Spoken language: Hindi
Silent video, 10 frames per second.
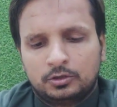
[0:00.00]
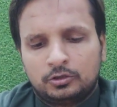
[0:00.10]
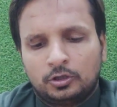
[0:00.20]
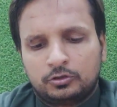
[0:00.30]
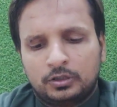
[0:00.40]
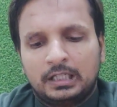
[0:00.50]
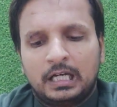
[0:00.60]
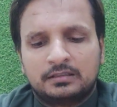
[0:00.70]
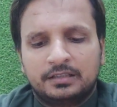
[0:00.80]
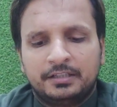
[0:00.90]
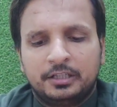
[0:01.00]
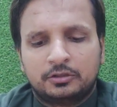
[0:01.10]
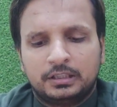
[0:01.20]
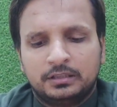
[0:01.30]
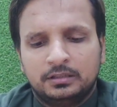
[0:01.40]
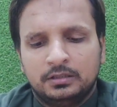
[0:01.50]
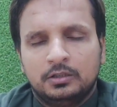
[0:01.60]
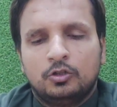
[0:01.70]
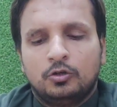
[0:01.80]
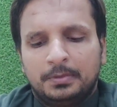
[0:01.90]
तो दोस्तों ये आज की वीडियो थी
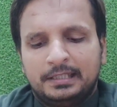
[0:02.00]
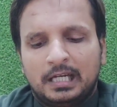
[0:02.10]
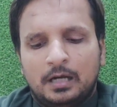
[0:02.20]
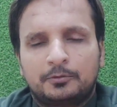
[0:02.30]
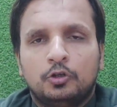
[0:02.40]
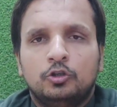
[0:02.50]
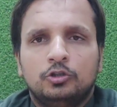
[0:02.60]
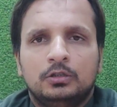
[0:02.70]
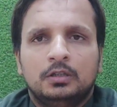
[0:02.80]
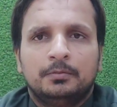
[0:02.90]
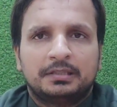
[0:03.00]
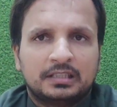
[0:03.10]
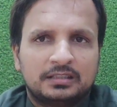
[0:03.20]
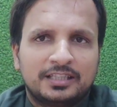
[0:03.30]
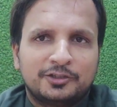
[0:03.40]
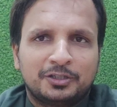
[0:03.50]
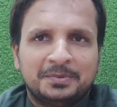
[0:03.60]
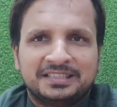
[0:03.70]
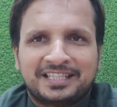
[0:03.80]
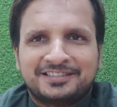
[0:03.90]
उम्मीद है आपको पसंद आई होगी
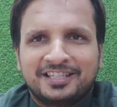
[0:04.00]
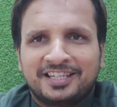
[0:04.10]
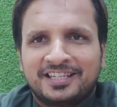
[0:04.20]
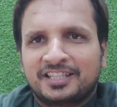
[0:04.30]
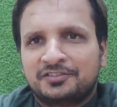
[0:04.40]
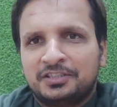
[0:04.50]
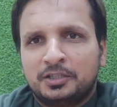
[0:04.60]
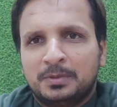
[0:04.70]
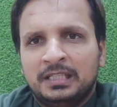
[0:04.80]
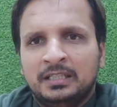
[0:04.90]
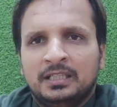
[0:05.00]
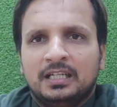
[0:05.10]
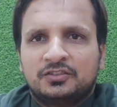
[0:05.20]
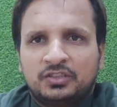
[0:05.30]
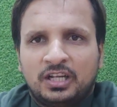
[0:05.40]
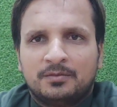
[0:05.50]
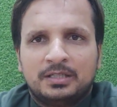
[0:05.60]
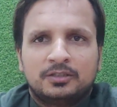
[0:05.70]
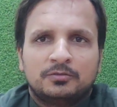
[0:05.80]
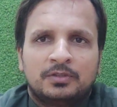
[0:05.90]
मिलते हैं इंशाल्लाह नेक्स्ट वीडियो में अस्सलाम
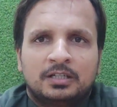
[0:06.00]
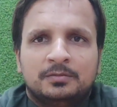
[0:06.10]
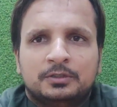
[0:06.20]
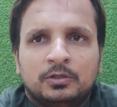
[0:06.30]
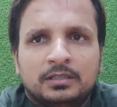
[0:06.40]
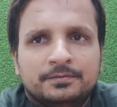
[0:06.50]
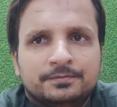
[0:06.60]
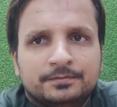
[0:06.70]
वालेकुम वरहमतुल्लाह